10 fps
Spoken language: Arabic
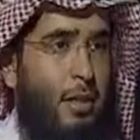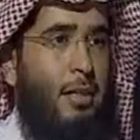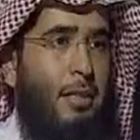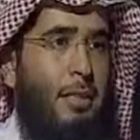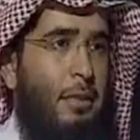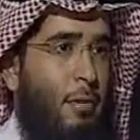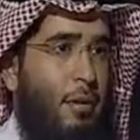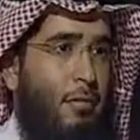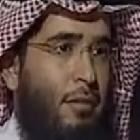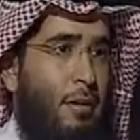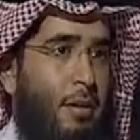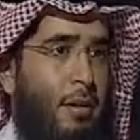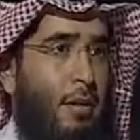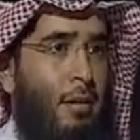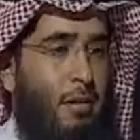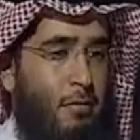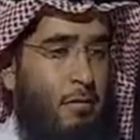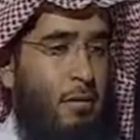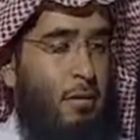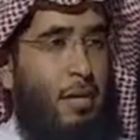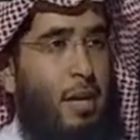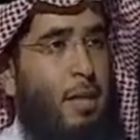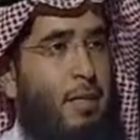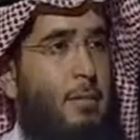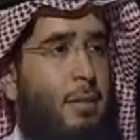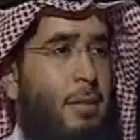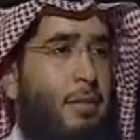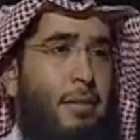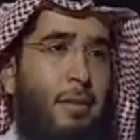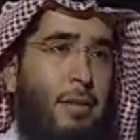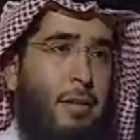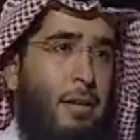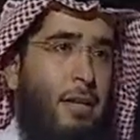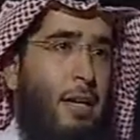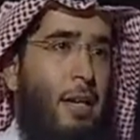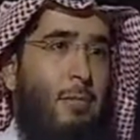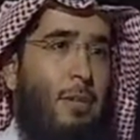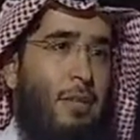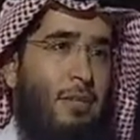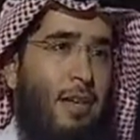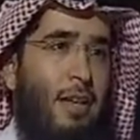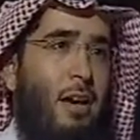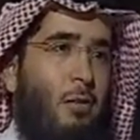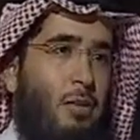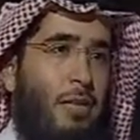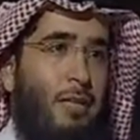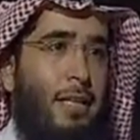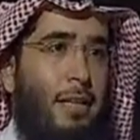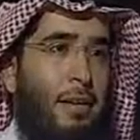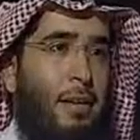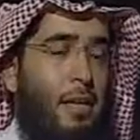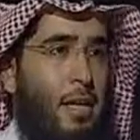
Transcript: تقديم الافضل آه، الدراسه مثلا آه، اللي لها مثلا سنه او سنتين